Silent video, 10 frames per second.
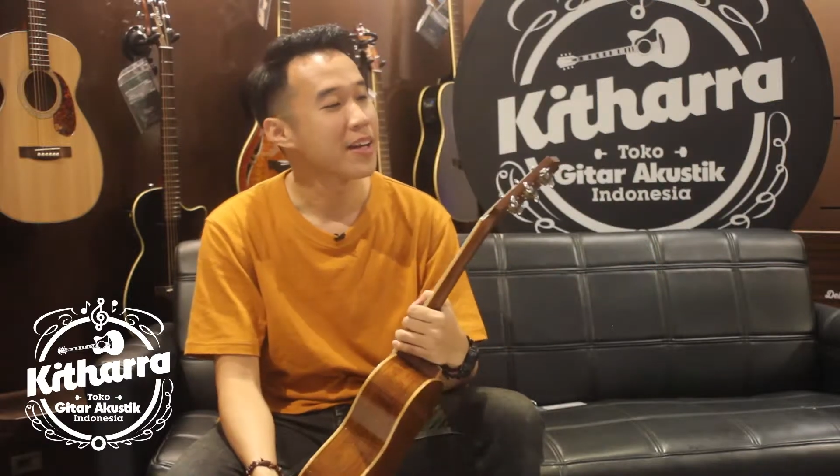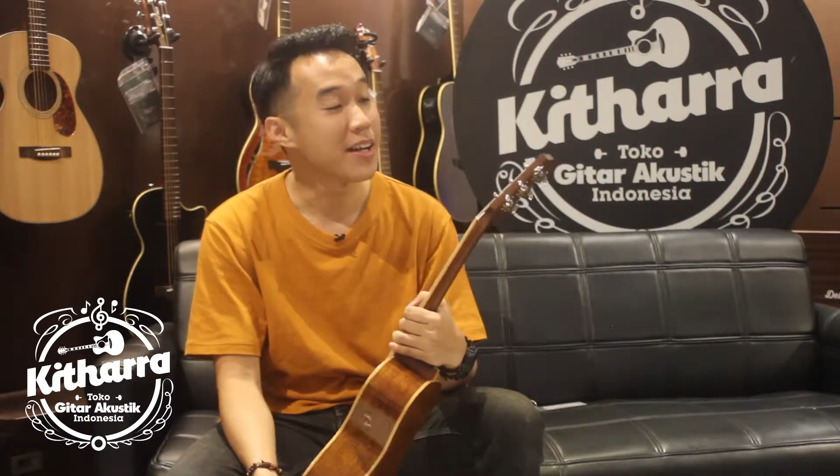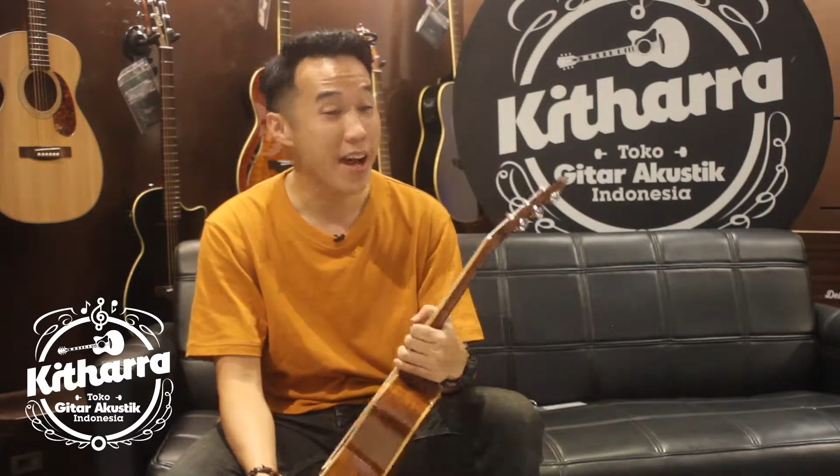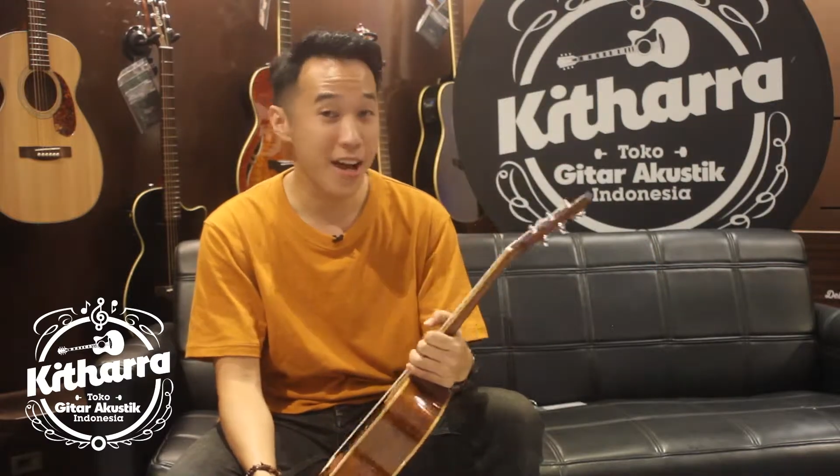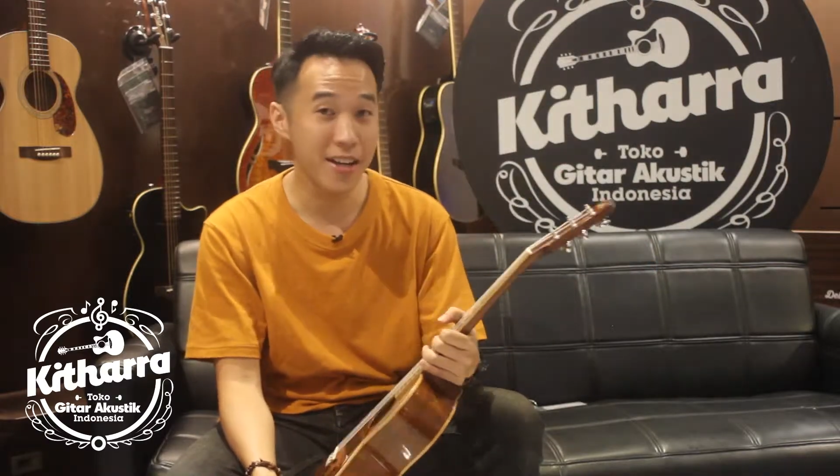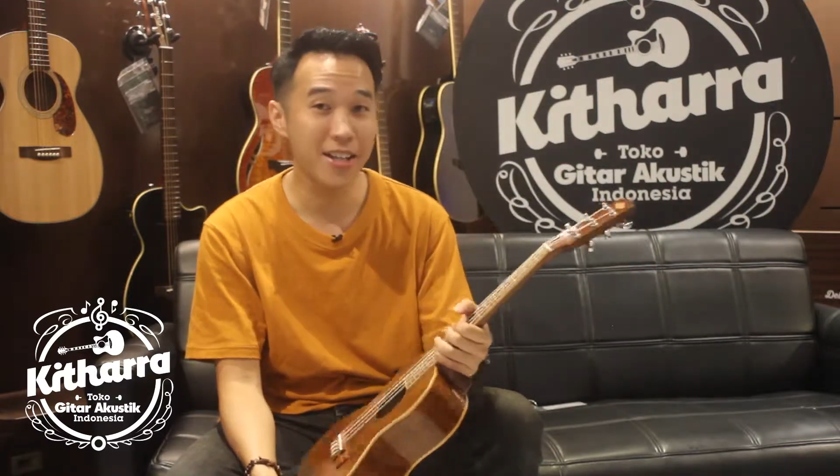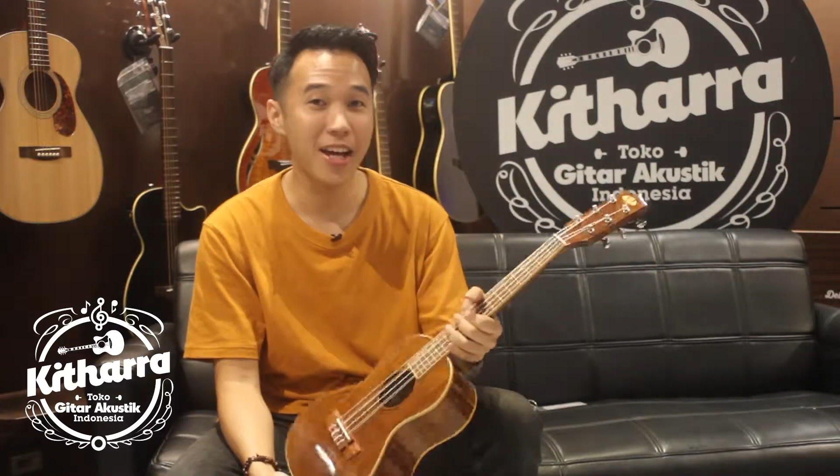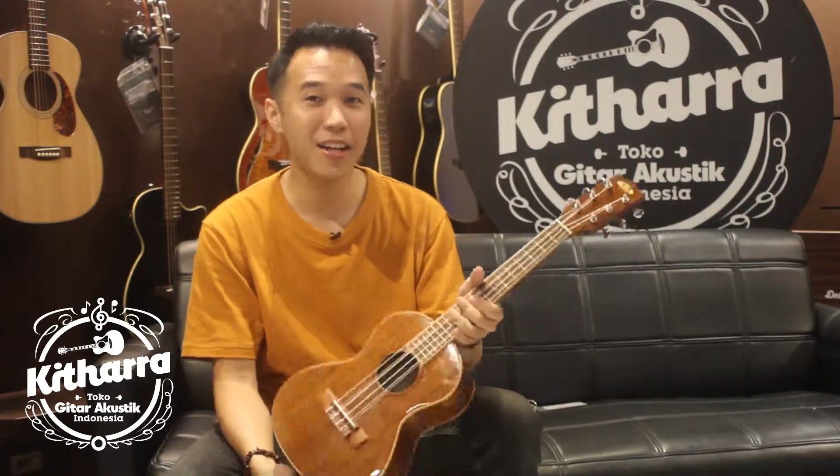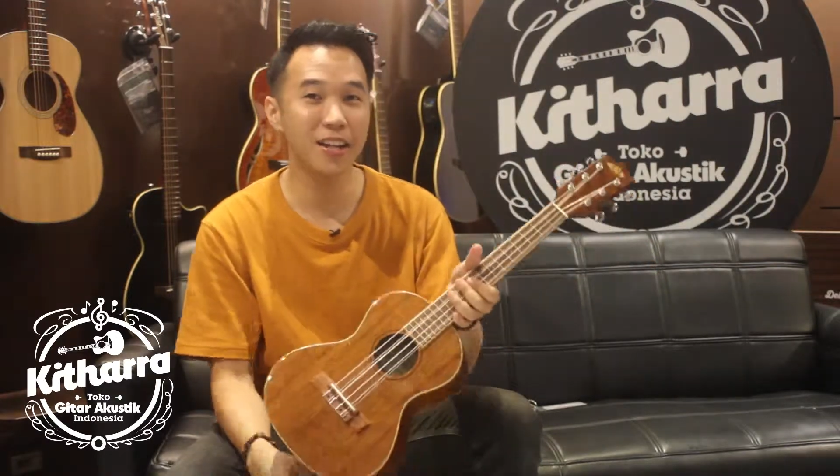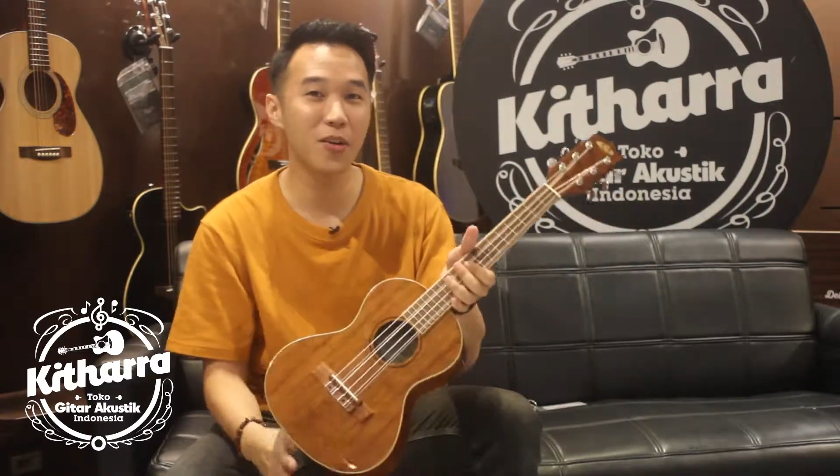Dan
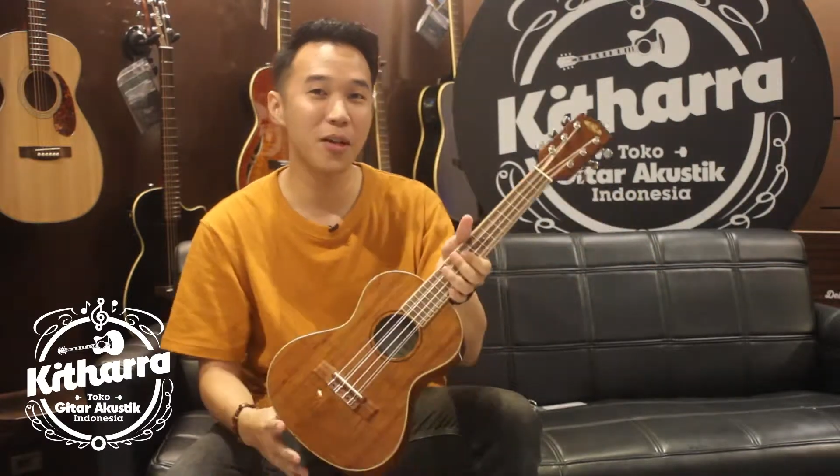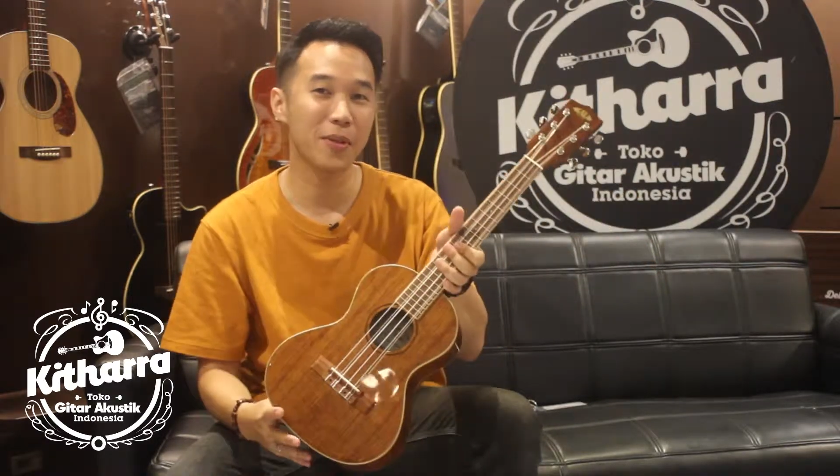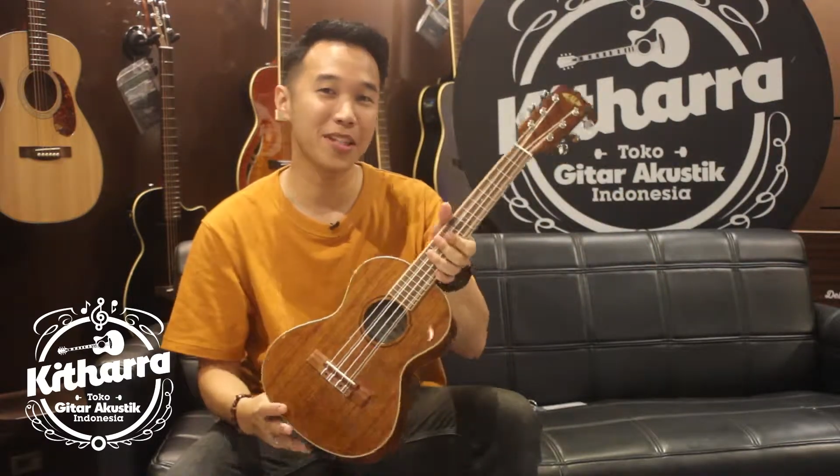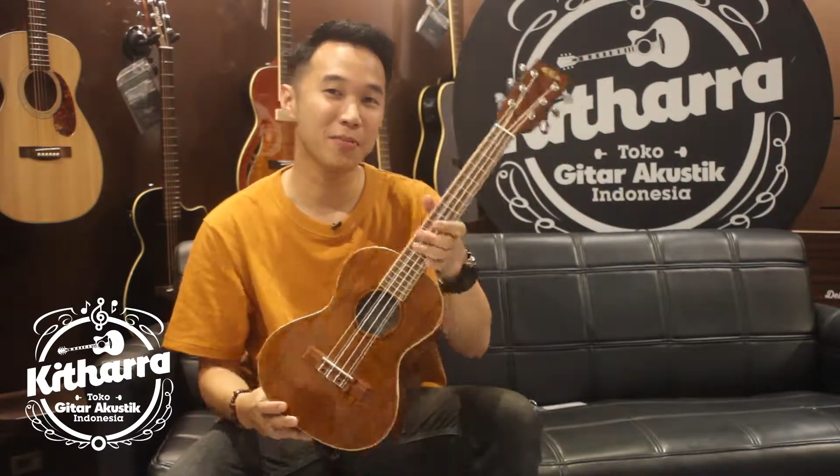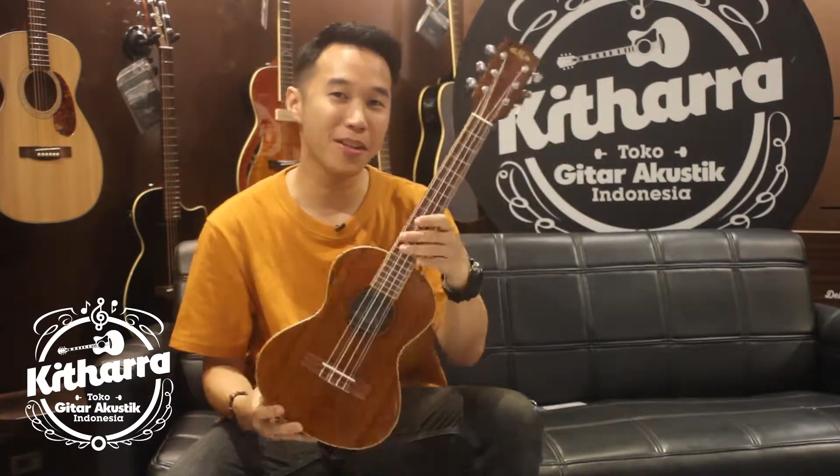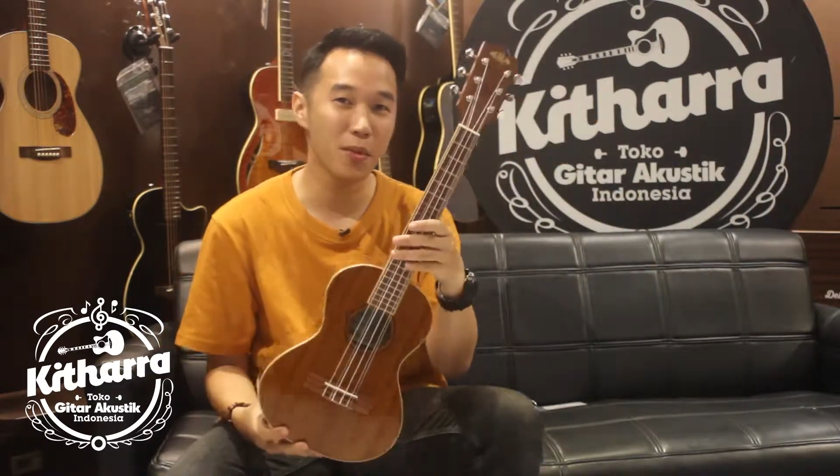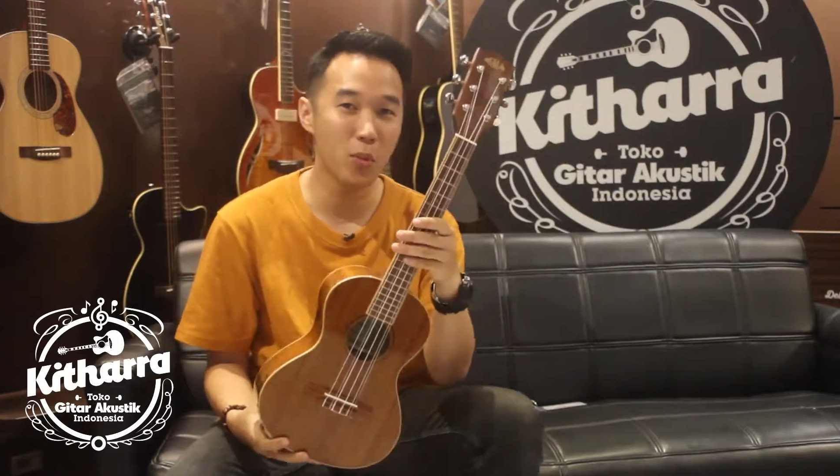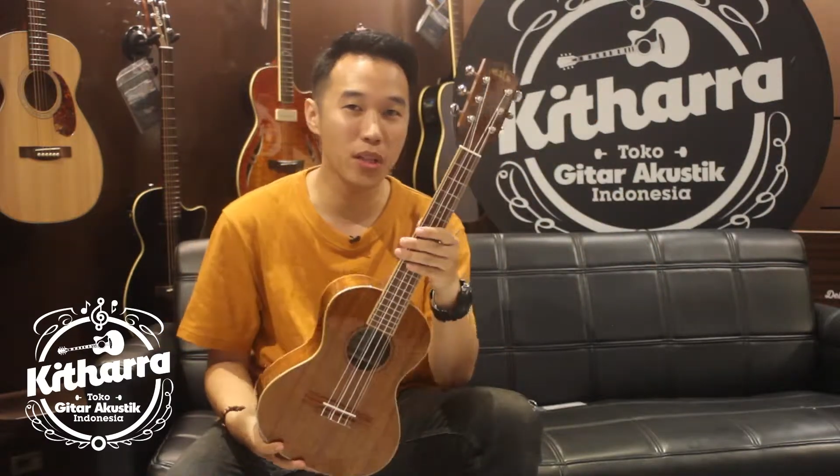kali ini gue dapat kesempatan